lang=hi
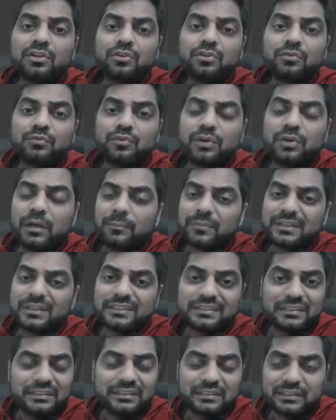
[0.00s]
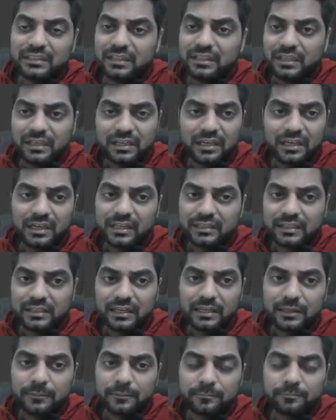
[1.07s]
तो वो आपका सीसी लेता
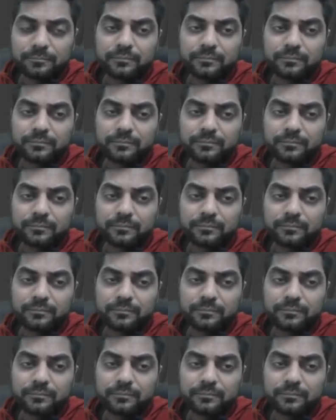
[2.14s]
है